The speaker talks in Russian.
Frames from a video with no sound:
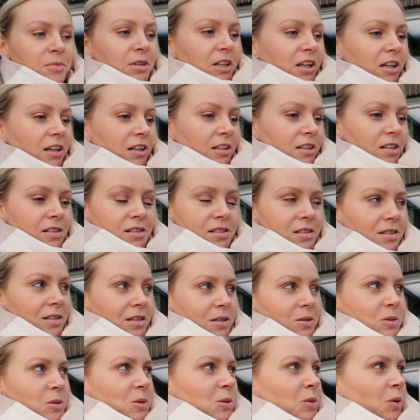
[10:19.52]
мы наконец-то
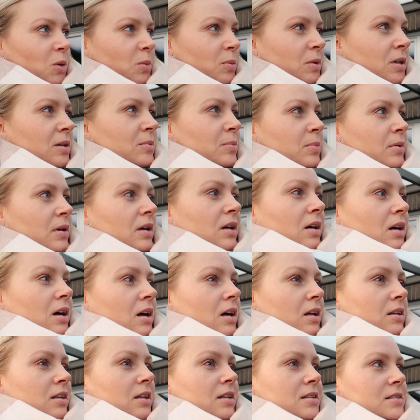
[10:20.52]
из дома.
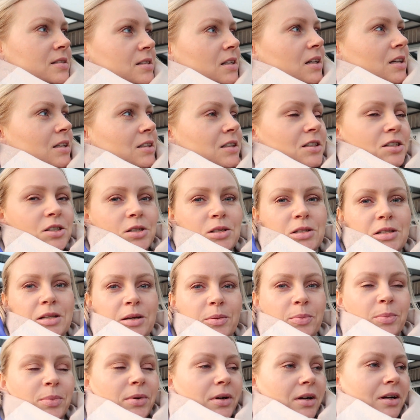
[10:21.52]
Пока
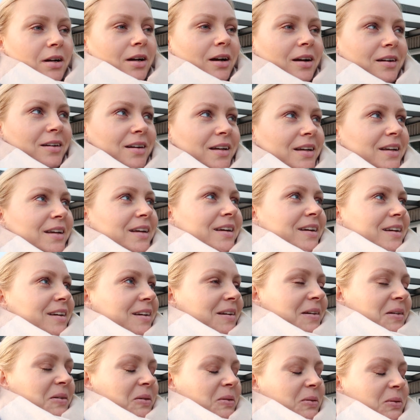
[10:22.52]
наденешься, пока
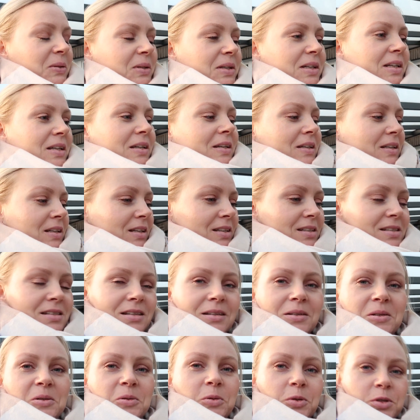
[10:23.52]
Ой, Лиза
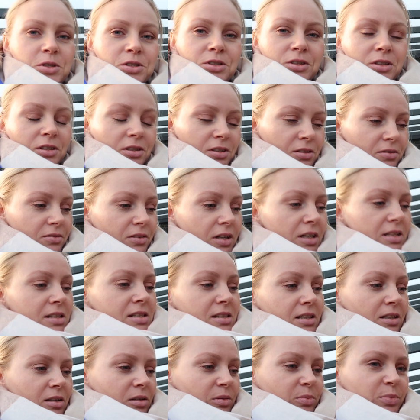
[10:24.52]
не хочет
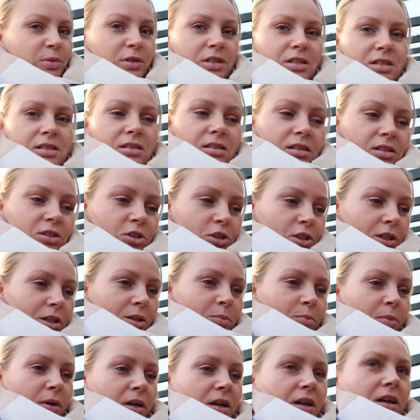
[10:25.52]
одеваться, капризничает,
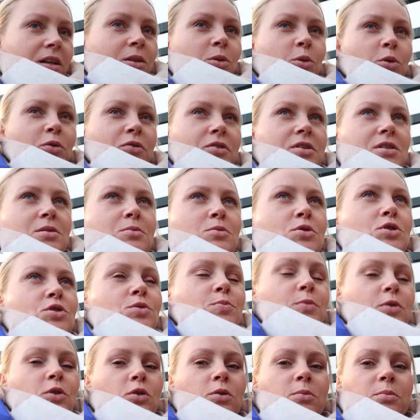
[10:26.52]
пока то возьмешь,
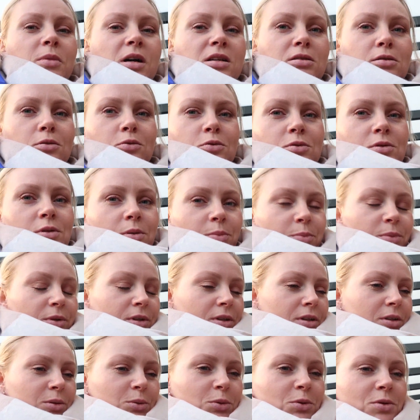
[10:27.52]
потом маску
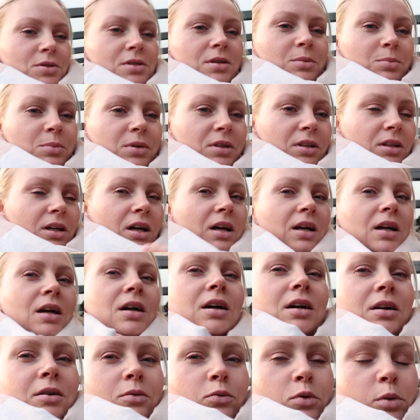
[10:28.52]
забыла, то забыла.
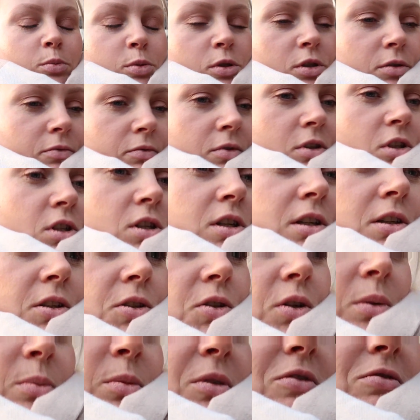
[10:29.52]
В общем, вышли,
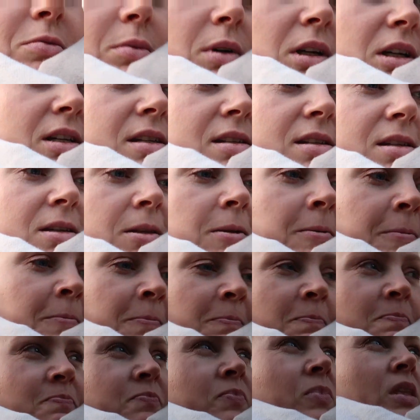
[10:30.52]
идем в магазин
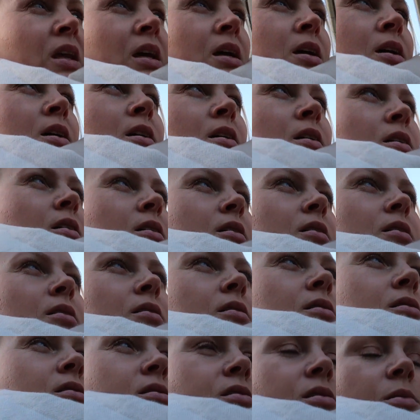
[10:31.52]

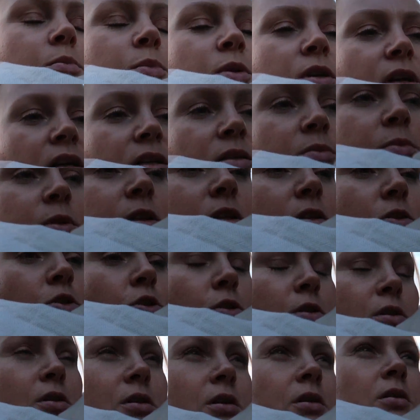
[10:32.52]
э, забирать мои
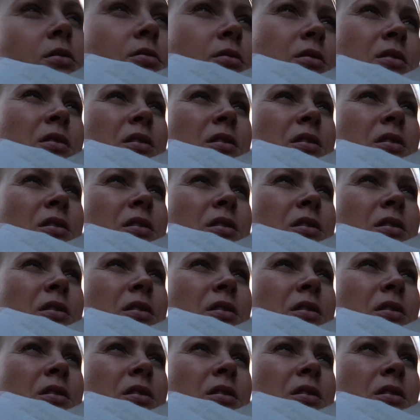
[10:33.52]
часы.